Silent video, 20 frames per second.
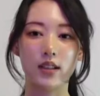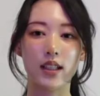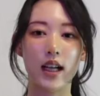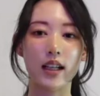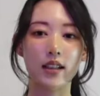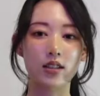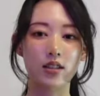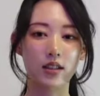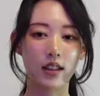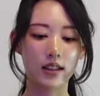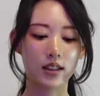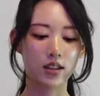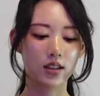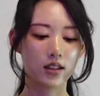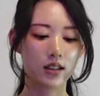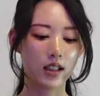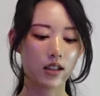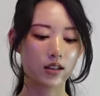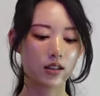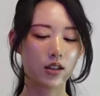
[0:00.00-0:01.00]
チャックがつ
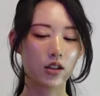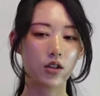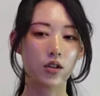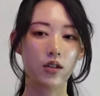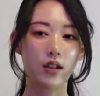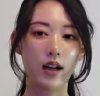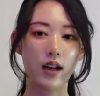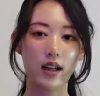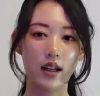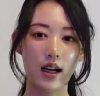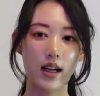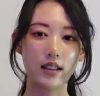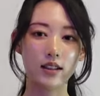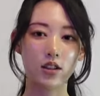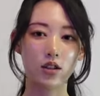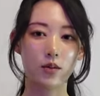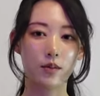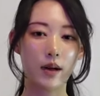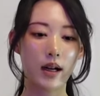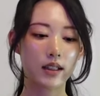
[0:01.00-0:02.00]
いてるっていうような感
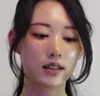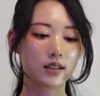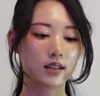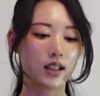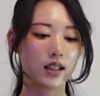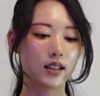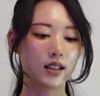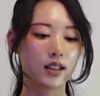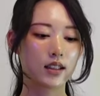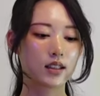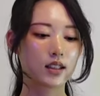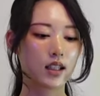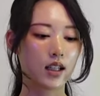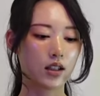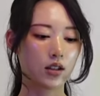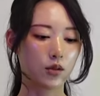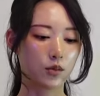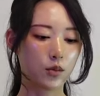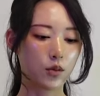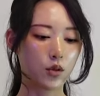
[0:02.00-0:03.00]
じのバッグなんですけ
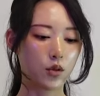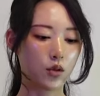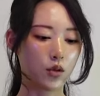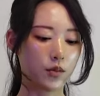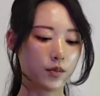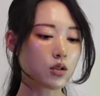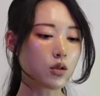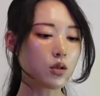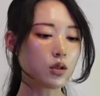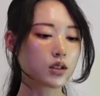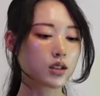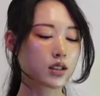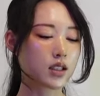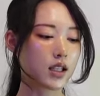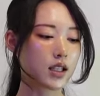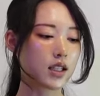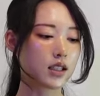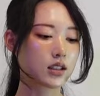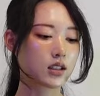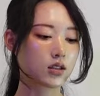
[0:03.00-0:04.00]
れどもすごい
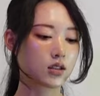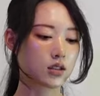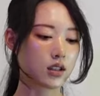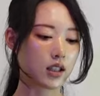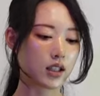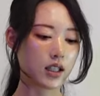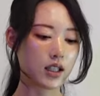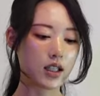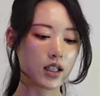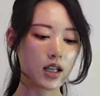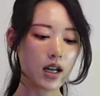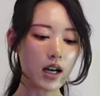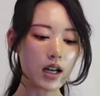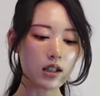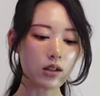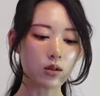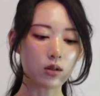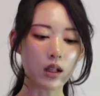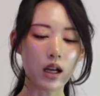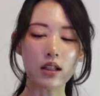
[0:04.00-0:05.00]
使すくてで意
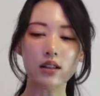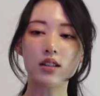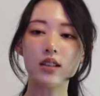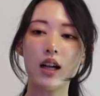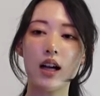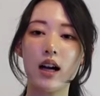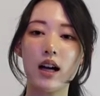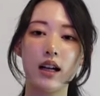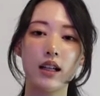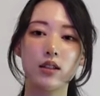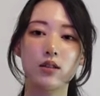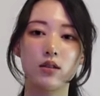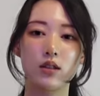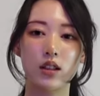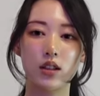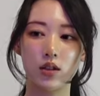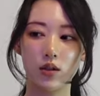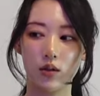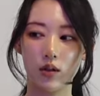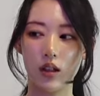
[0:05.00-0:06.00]
外とたくさん入るん
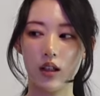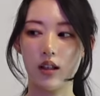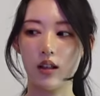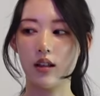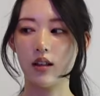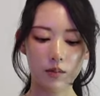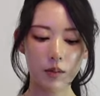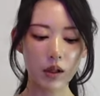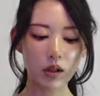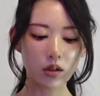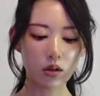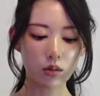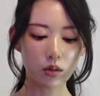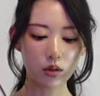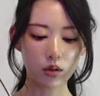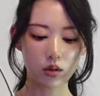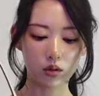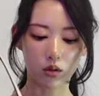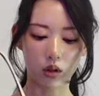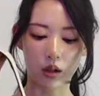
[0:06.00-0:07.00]
ですよね
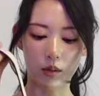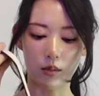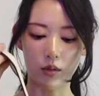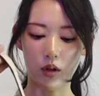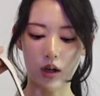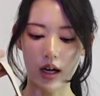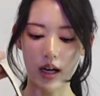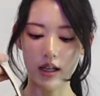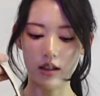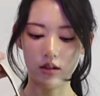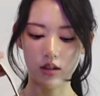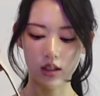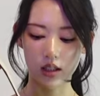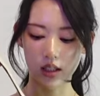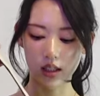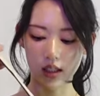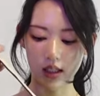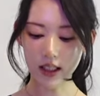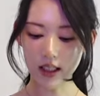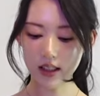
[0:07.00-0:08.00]
ペットボトルとかも入る
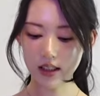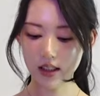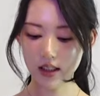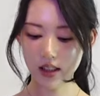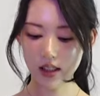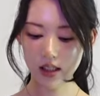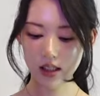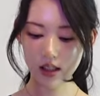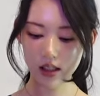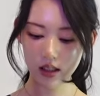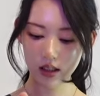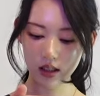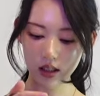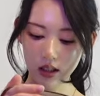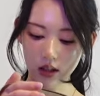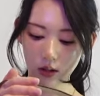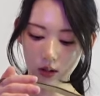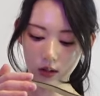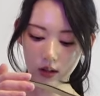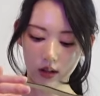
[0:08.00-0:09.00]
し私
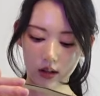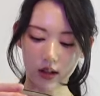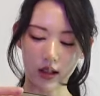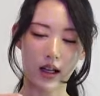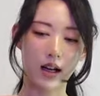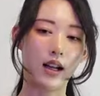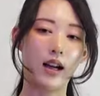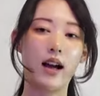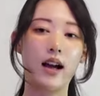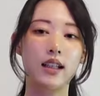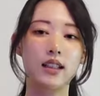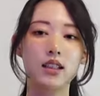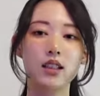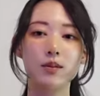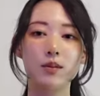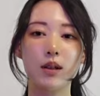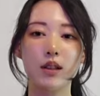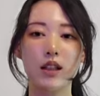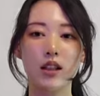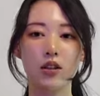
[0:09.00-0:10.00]
にとったら初
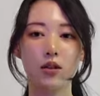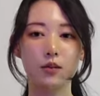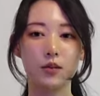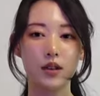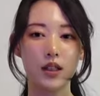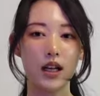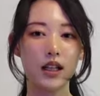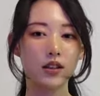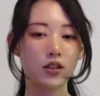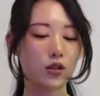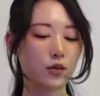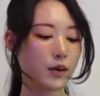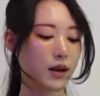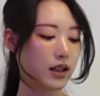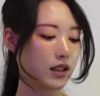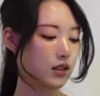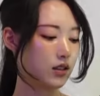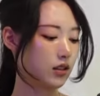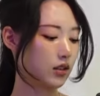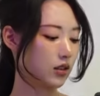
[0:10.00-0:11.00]
めての
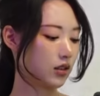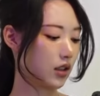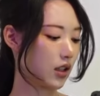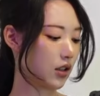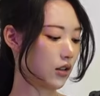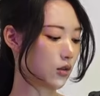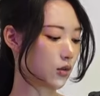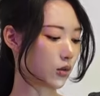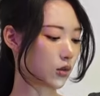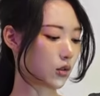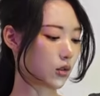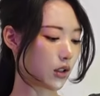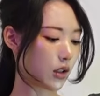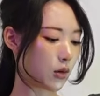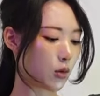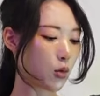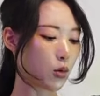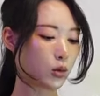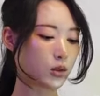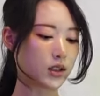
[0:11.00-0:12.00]
ブランドバッグっていうことで
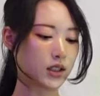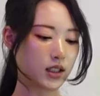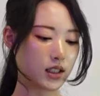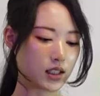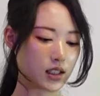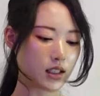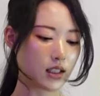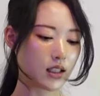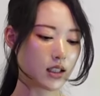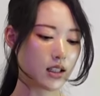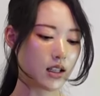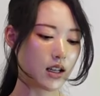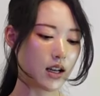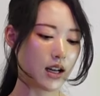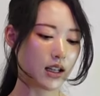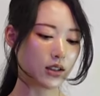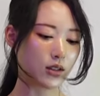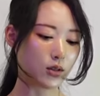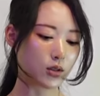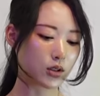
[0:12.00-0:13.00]
コーチ
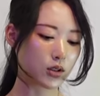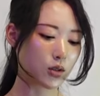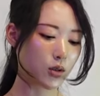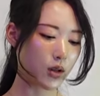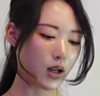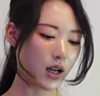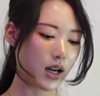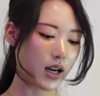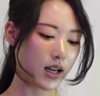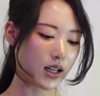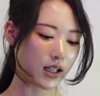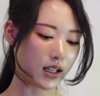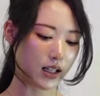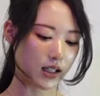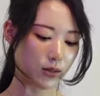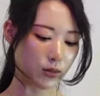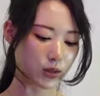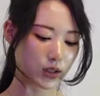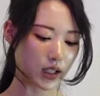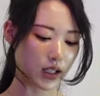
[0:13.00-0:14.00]
あのすごい母から
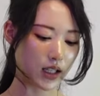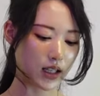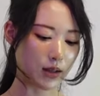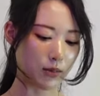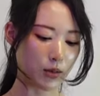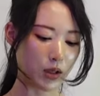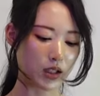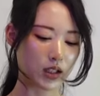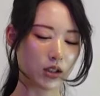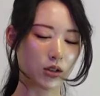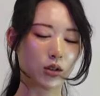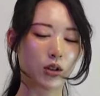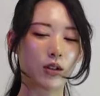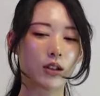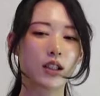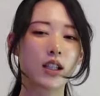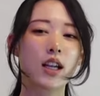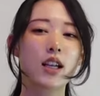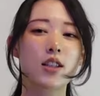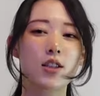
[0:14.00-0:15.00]
のお下がりでもらった時は
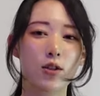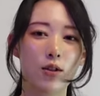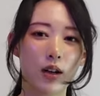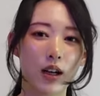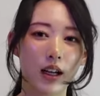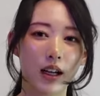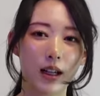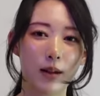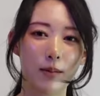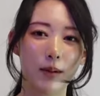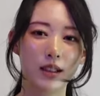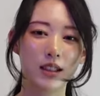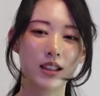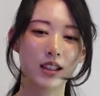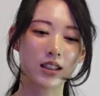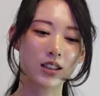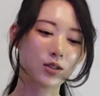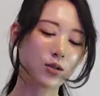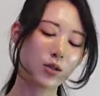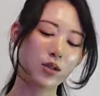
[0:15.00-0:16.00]
テンションが上がりまし
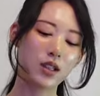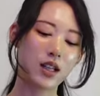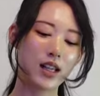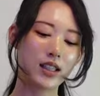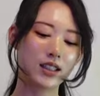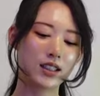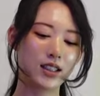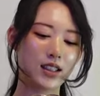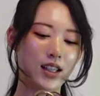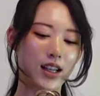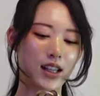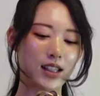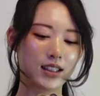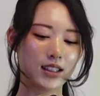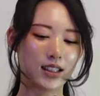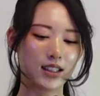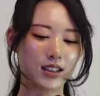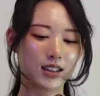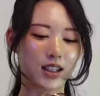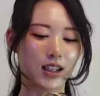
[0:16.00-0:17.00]
たすごい大事に大事
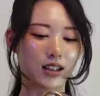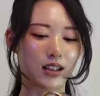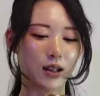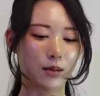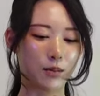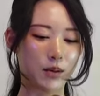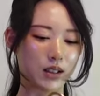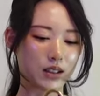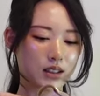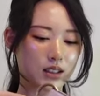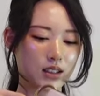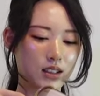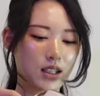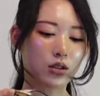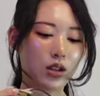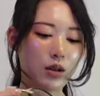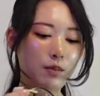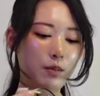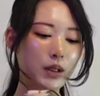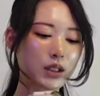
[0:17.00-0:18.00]
に使ってますあ
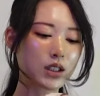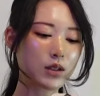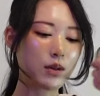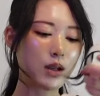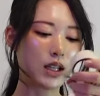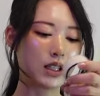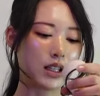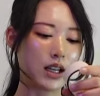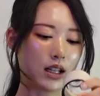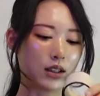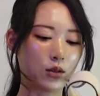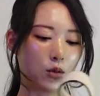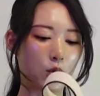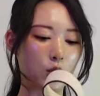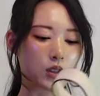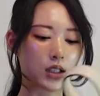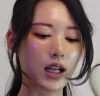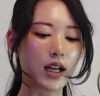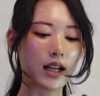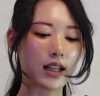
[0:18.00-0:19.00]
と一発目がねあの
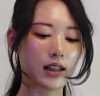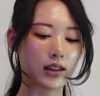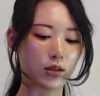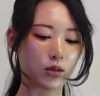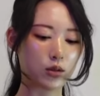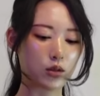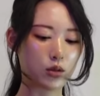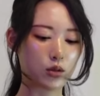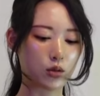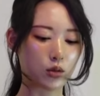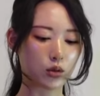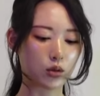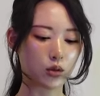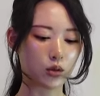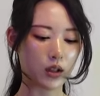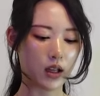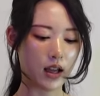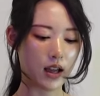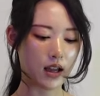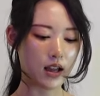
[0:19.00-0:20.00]
お下がりというこ
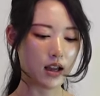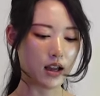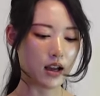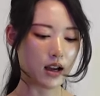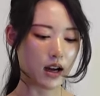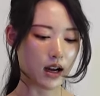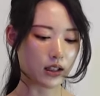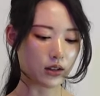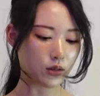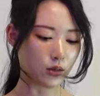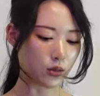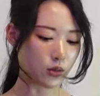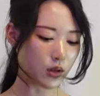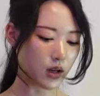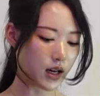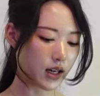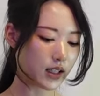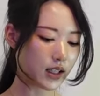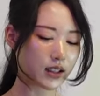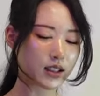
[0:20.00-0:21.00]
とであの
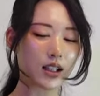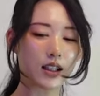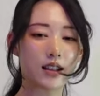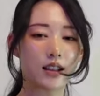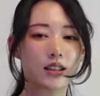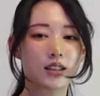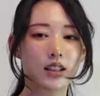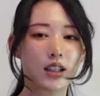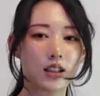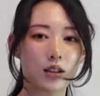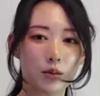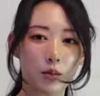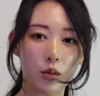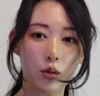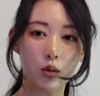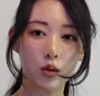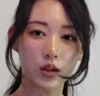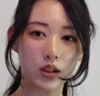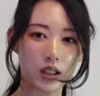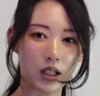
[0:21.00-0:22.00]
あれだったんですけれど
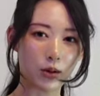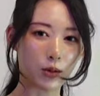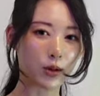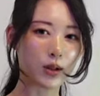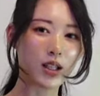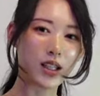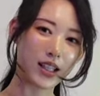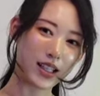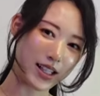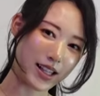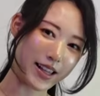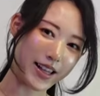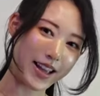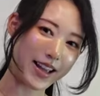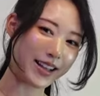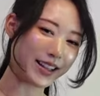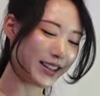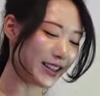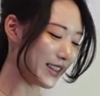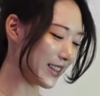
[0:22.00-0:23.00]
もこちらお気に入り
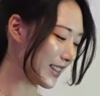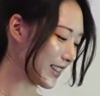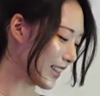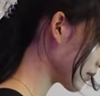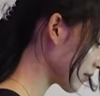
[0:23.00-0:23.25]
です